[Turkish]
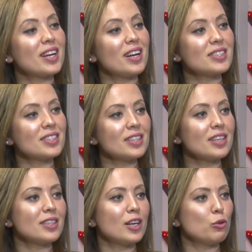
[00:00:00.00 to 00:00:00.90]
frekansı ne
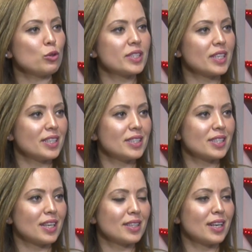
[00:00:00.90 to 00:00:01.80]
kadar yüksek
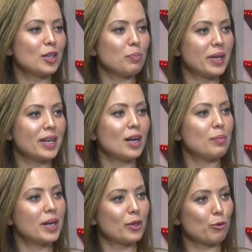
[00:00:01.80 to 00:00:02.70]
insanlarla
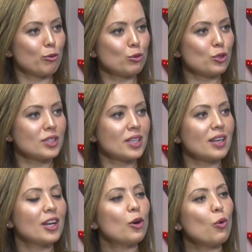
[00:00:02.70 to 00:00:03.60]
beraber olursak
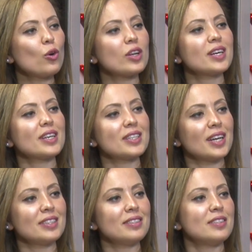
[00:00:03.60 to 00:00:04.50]
o kadar
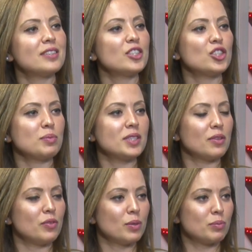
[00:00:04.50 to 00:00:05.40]
kendi titreşim
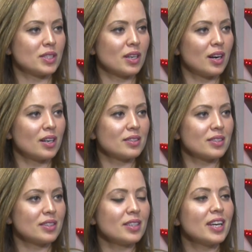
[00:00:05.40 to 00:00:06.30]
seviyemizi
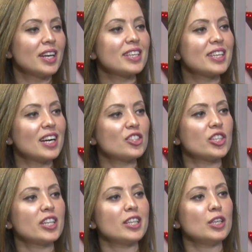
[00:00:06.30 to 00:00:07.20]
artırır,
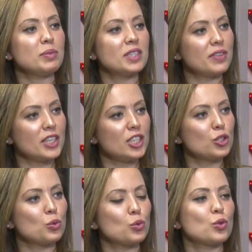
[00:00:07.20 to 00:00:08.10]
gerçekliğimizi ve
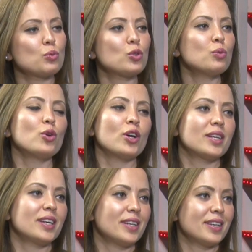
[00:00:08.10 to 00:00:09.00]
iç huzurumuzu bu
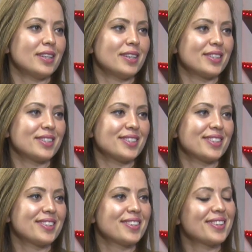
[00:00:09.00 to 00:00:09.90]
kadar yakalarız.
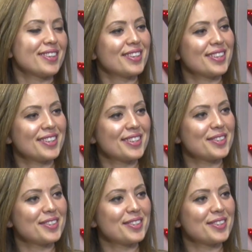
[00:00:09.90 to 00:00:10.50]
Teşekkür ederim.